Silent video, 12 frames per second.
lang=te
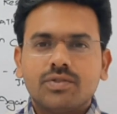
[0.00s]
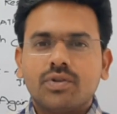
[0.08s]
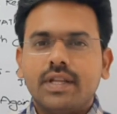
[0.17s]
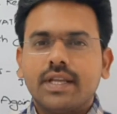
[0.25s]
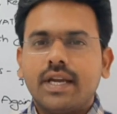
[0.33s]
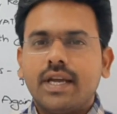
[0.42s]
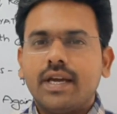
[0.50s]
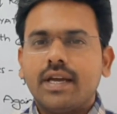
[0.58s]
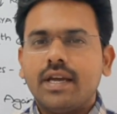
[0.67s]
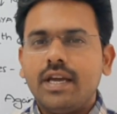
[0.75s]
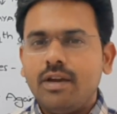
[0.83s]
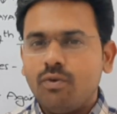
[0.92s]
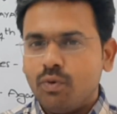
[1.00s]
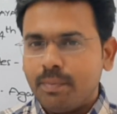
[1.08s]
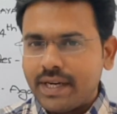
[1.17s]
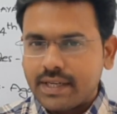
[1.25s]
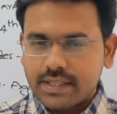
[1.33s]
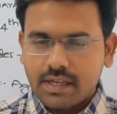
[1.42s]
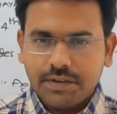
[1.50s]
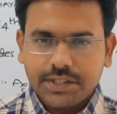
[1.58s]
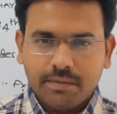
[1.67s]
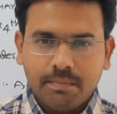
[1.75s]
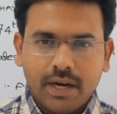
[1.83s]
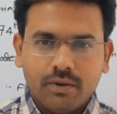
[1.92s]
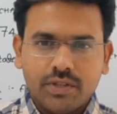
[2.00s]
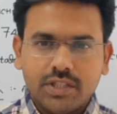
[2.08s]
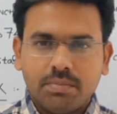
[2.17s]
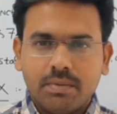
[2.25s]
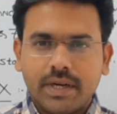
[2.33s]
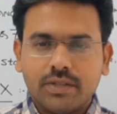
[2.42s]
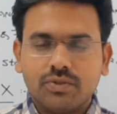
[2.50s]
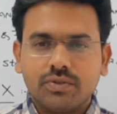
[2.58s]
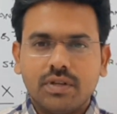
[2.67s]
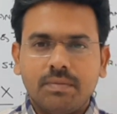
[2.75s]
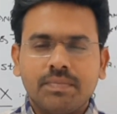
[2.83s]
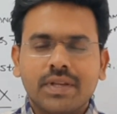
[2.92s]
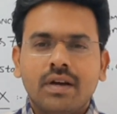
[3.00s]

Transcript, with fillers: సో అందుకనే ఈ ఉమెన్ రిజర్వేషన్ బిల్ గురించి ఇప్పుడు మనం చూద్దాం